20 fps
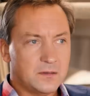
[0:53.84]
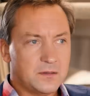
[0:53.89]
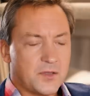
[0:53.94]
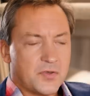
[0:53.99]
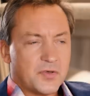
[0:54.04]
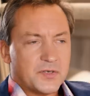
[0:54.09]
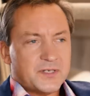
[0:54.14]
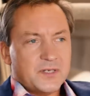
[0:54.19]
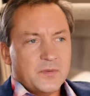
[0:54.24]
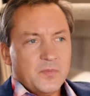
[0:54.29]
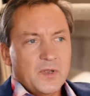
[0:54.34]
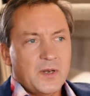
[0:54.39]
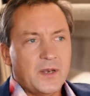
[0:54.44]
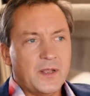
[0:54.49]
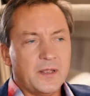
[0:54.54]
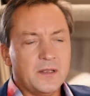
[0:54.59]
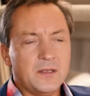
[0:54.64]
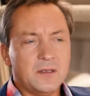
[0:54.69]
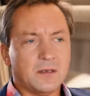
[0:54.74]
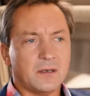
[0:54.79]
Сейчас я
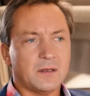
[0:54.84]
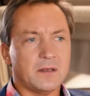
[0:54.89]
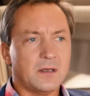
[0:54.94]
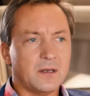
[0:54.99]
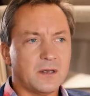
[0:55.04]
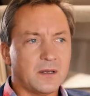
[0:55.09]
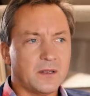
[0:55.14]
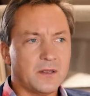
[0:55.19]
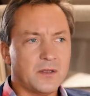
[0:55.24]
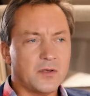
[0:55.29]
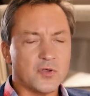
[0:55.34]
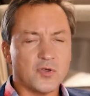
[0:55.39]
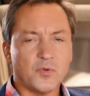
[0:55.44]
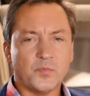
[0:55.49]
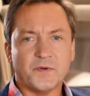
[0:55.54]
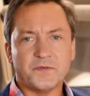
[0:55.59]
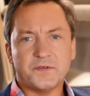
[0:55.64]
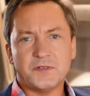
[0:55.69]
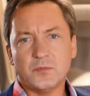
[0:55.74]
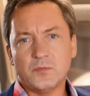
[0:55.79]
миллионер, я езжу
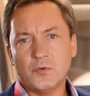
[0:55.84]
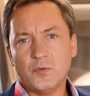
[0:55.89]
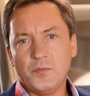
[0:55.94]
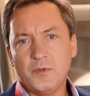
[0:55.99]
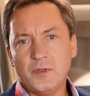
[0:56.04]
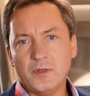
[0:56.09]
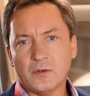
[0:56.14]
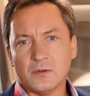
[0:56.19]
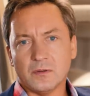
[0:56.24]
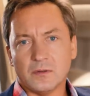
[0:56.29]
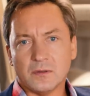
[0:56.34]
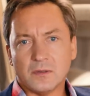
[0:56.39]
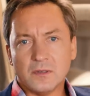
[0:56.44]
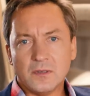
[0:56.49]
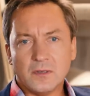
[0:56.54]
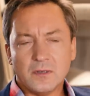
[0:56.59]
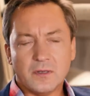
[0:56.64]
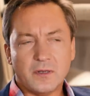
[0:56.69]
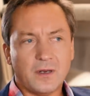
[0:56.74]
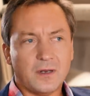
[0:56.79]
по всему миру,
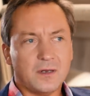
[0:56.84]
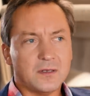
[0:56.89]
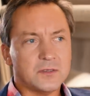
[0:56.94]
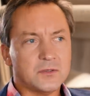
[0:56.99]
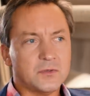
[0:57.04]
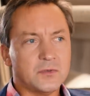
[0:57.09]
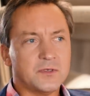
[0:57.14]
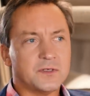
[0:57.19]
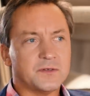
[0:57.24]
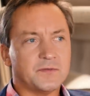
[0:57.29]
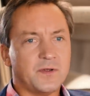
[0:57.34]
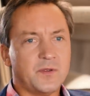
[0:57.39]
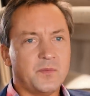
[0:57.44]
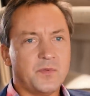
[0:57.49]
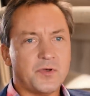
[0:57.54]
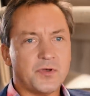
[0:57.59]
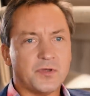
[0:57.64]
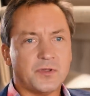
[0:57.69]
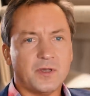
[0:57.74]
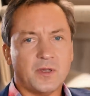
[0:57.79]
реализую свои
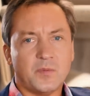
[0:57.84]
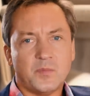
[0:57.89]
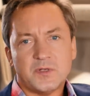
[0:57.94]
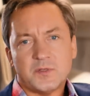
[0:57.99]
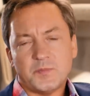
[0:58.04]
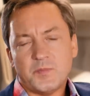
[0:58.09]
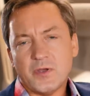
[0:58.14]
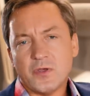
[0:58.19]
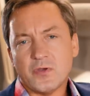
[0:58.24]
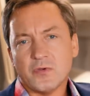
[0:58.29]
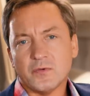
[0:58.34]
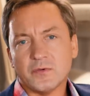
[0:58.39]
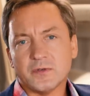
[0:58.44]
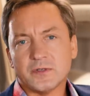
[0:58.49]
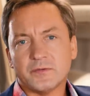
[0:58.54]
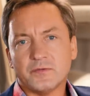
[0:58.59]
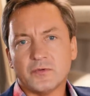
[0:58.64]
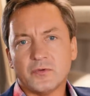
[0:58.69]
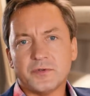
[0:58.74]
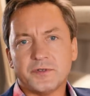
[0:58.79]
мечты, обеспечиваю
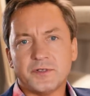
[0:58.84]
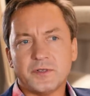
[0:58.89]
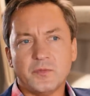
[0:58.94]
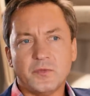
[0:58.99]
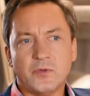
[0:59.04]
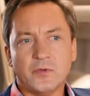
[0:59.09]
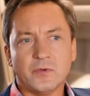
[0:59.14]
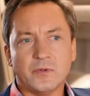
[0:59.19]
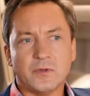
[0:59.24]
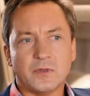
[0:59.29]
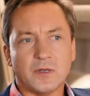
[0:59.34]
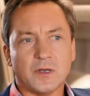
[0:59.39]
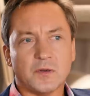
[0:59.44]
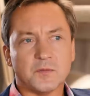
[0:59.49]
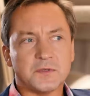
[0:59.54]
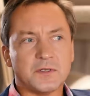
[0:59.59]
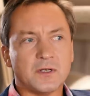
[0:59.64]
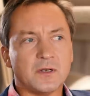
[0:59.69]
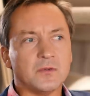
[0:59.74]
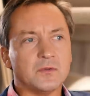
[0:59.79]
свою семью, я
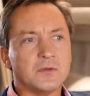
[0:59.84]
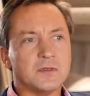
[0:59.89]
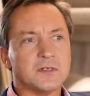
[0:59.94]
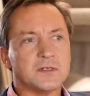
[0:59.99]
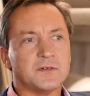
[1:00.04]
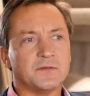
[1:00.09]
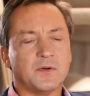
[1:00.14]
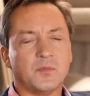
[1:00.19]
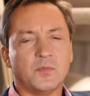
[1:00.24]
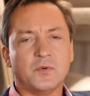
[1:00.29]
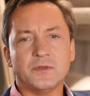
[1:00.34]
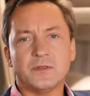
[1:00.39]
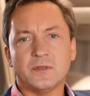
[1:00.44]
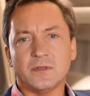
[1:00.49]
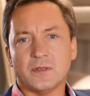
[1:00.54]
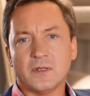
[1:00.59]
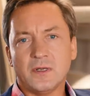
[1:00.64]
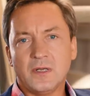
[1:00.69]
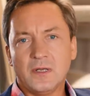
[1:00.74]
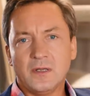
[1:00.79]
абсолютно
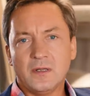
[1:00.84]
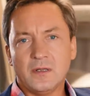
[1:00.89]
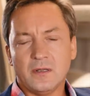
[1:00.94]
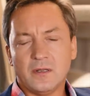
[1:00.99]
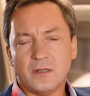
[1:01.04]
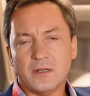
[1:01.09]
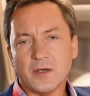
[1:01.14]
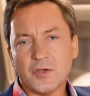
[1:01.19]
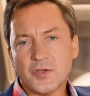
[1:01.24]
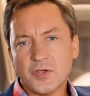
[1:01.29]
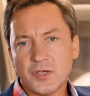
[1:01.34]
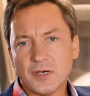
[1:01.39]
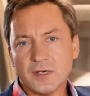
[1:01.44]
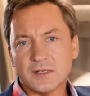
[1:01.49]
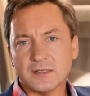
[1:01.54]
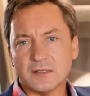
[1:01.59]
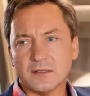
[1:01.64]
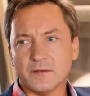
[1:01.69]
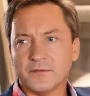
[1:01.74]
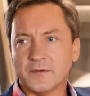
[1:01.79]
свободен и я
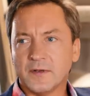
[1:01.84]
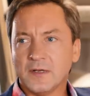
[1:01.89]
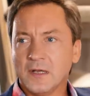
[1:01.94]
счастлив.